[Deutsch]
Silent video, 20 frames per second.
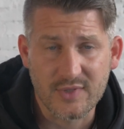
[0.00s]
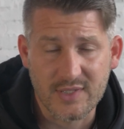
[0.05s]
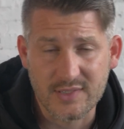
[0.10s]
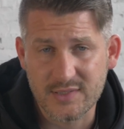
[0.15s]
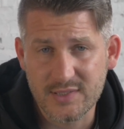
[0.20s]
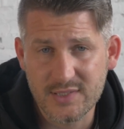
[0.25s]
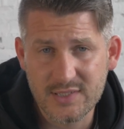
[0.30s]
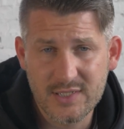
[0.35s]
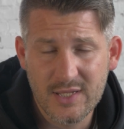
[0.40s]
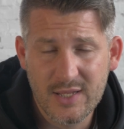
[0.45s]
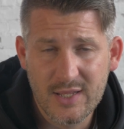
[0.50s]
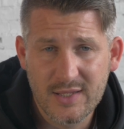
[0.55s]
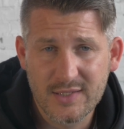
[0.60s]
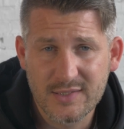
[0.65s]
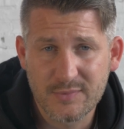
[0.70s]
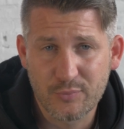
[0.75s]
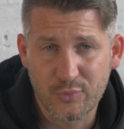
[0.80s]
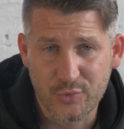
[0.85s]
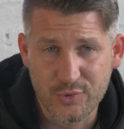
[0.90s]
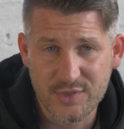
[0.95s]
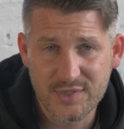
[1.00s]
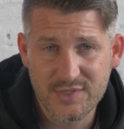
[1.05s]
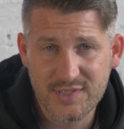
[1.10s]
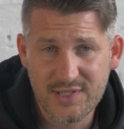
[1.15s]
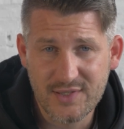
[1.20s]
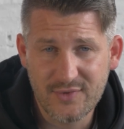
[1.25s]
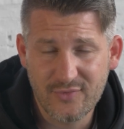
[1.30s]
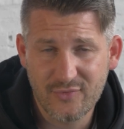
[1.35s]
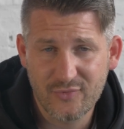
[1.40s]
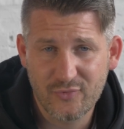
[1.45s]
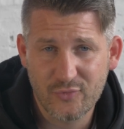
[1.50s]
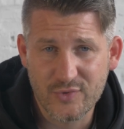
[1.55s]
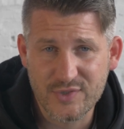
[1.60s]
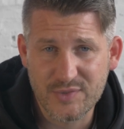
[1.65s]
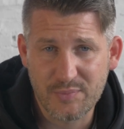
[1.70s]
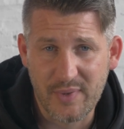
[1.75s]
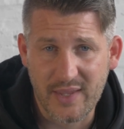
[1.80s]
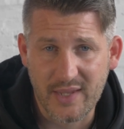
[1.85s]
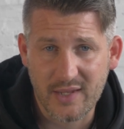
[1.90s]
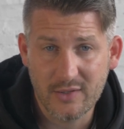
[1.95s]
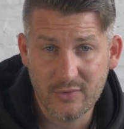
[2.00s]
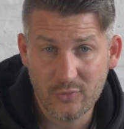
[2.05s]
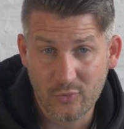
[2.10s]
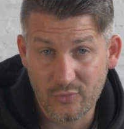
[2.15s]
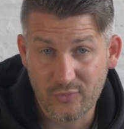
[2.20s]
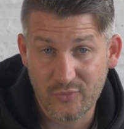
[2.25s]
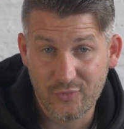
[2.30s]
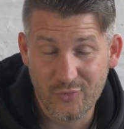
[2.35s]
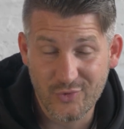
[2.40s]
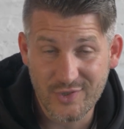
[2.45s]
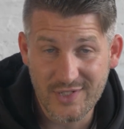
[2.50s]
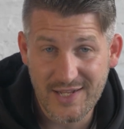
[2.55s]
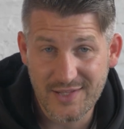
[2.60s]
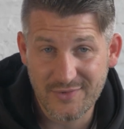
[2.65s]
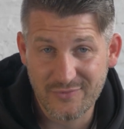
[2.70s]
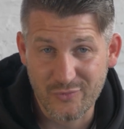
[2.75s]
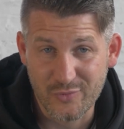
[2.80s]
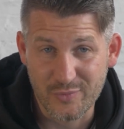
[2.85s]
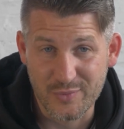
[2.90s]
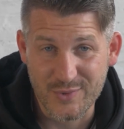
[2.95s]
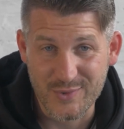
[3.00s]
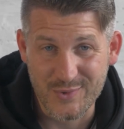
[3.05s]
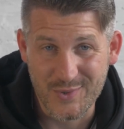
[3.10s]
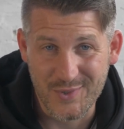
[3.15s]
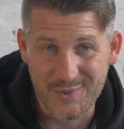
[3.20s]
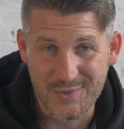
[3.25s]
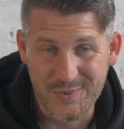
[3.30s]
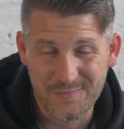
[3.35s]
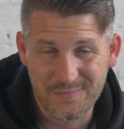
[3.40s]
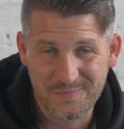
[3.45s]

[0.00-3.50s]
das ist positiv fürs Becken und für die Lendenwirbelsäule.